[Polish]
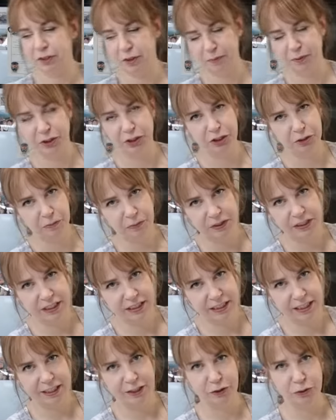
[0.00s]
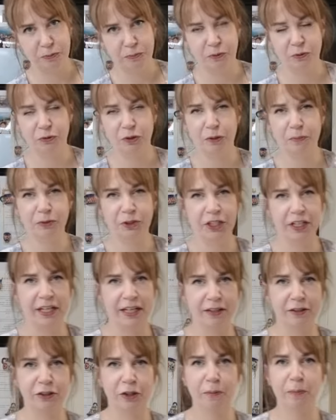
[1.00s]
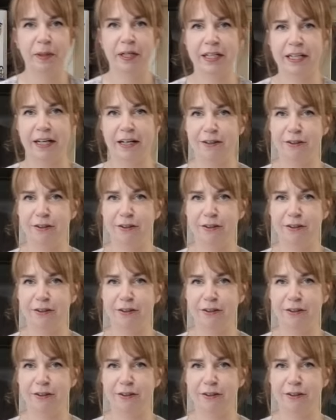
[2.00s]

Dobrze, żeby ten keczup był dobrze, dobrej